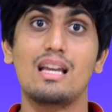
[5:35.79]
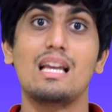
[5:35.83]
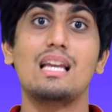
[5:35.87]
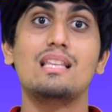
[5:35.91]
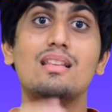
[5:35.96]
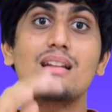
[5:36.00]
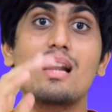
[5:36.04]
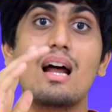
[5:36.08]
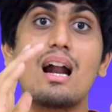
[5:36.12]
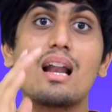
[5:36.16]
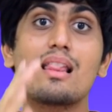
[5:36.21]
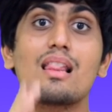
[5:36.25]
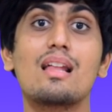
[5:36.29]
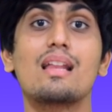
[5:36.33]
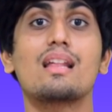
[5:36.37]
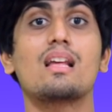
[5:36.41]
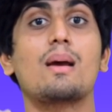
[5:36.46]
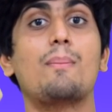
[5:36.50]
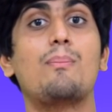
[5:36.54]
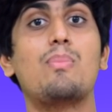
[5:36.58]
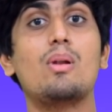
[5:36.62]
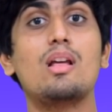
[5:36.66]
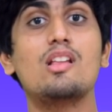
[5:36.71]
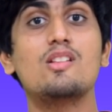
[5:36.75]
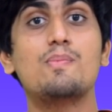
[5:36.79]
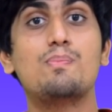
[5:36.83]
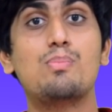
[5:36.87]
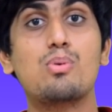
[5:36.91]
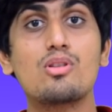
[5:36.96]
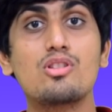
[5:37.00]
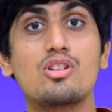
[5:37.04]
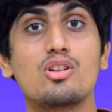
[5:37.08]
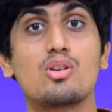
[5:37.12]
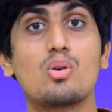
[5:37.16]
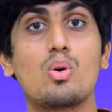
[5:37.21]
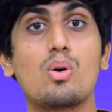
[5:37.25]
இதனால தான் நீங்கள் ப்ளீஸ்
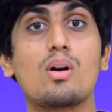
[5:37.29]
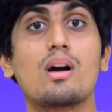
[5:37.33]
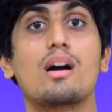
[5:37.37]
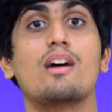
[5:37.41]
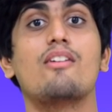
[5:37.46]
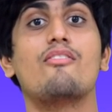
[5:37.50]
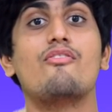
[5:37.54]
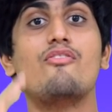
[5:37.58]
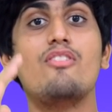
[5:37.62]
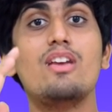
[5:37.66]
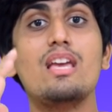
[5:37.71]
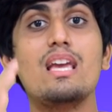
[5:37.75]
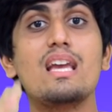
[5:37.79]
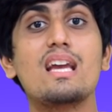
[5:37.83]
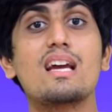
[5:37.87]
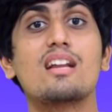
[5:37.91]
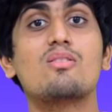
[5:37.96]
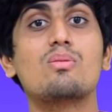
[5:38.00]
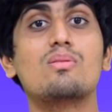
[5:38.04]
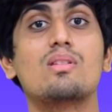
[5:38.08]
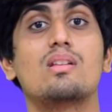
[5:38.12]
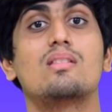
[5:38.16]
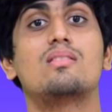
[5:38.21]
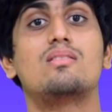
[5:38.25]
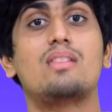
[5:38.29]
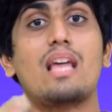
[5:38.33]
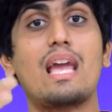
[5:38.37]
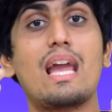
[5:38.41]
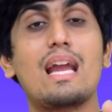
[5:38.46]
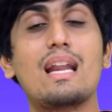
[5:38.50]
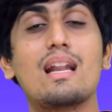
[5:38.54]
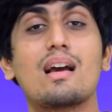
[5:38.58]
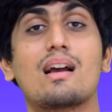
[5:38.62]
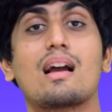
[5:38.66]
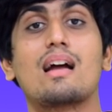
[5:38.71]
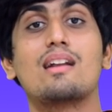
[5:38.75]
புரிஞ்சுக்கோங்க வீகன்ஸ் வந்து
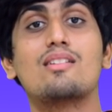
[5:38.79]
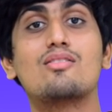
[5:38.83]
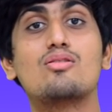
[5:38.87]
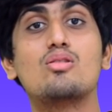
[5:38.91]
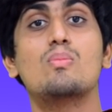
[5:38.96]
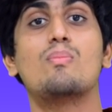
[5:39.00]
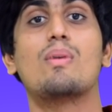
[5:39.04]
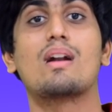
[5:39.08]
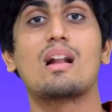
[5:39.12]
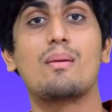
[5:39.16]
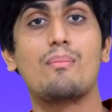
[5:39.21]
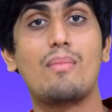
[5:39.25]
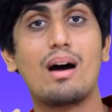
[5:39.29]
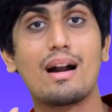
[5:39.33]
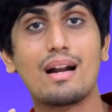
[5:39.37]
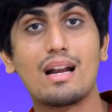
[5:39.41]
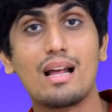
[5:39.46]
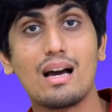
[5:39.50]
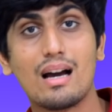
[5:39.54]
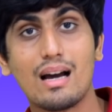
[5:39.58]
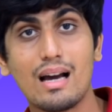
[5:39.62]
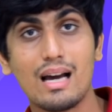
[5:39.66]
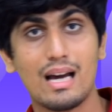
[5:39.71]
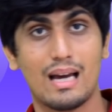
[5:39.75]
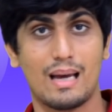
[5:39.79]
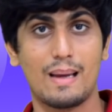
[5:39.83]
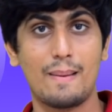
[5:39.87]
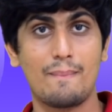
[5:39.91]
தேனை கன்சியூம் பண்ண மாட்டாங்க